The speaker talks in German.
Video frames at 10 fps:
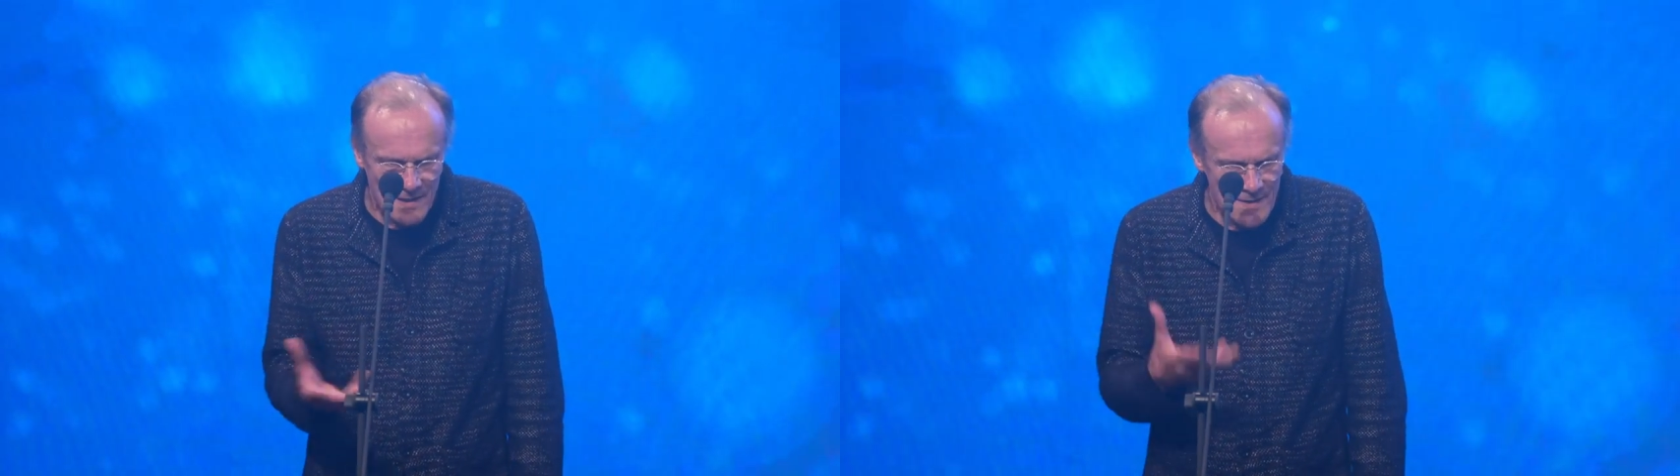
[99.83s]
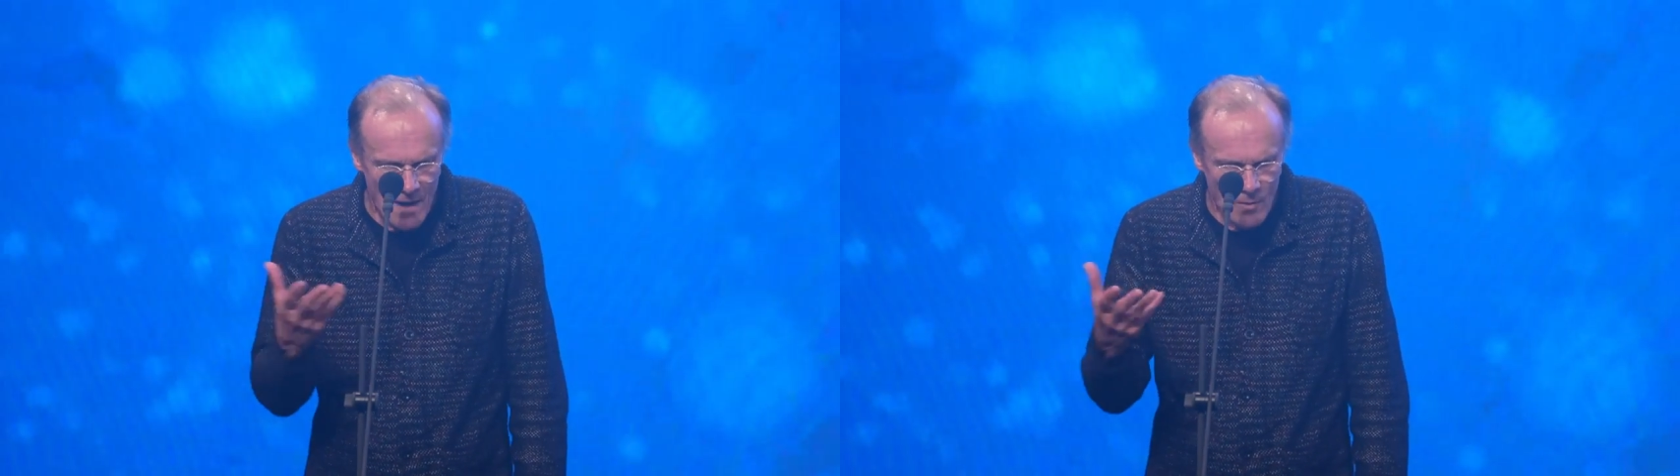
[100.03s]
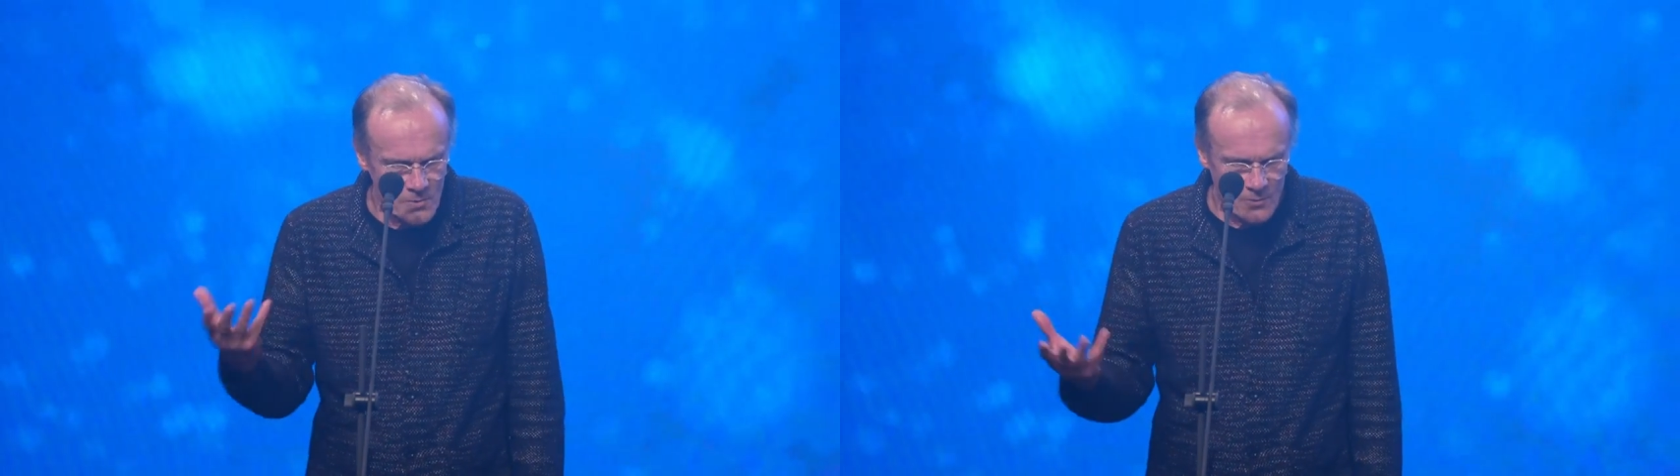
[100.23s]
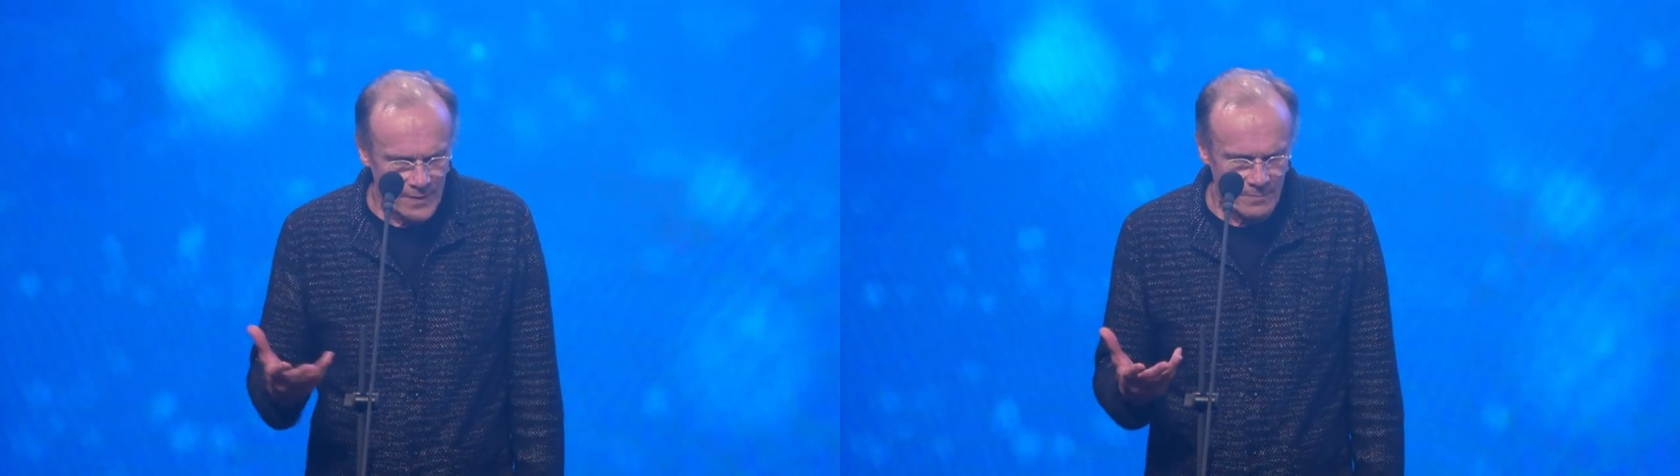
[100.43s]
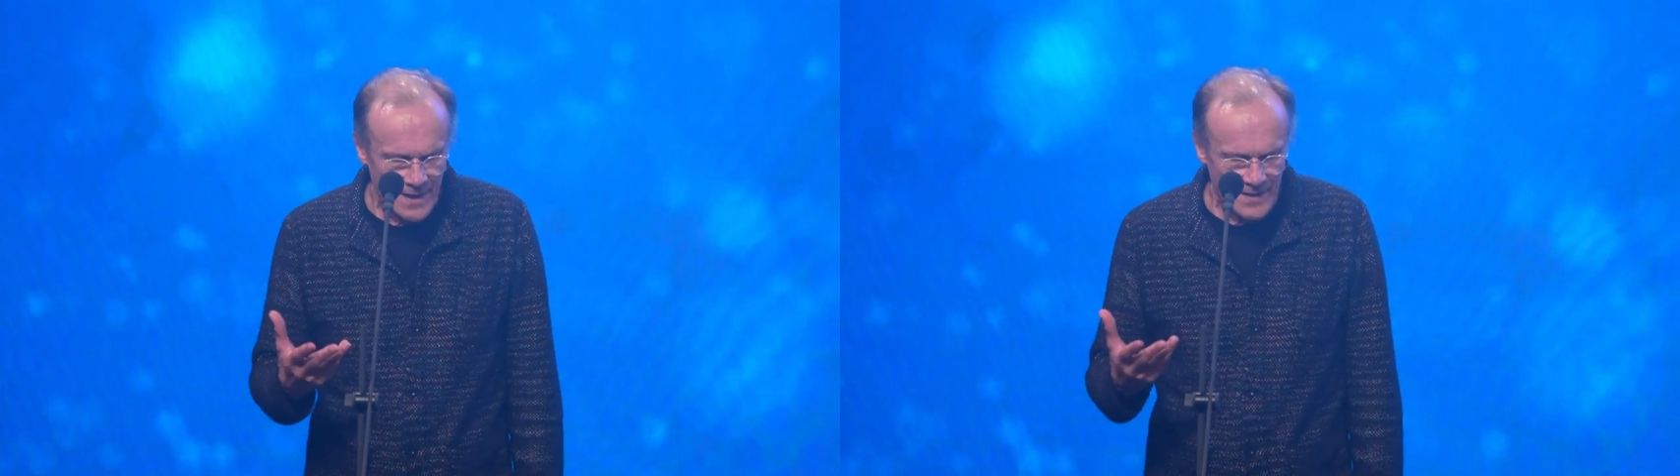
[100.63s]
genauso
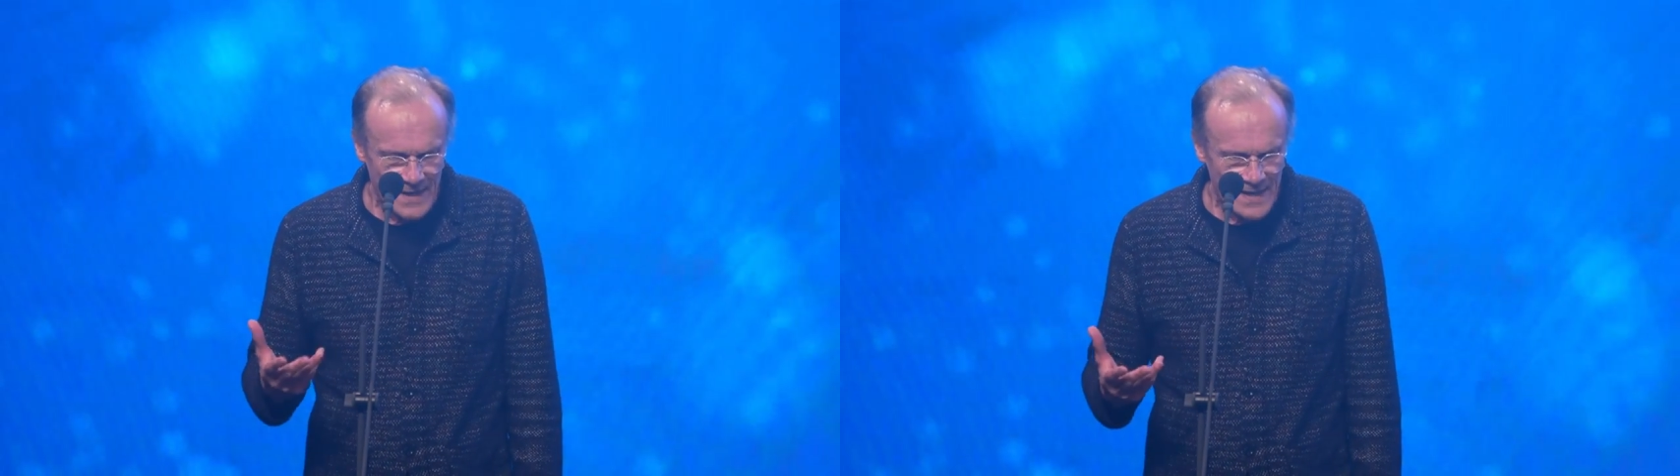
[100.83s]
wie bei der